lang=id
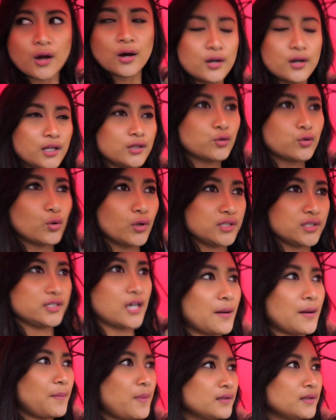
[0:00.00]

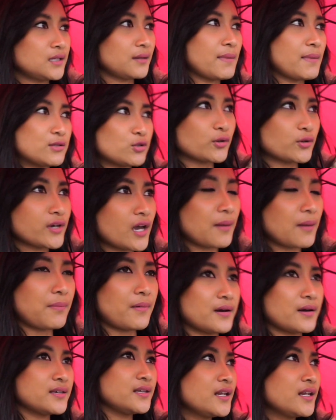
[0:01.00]
ditulisnya apa ntar besoknya
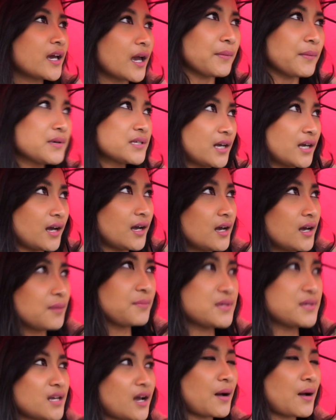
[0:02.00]
apa jadi kayak bisa
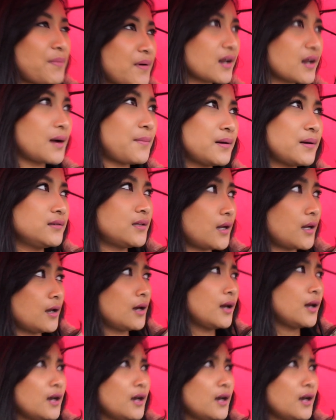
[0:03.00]
bisa kapan-kapan ntar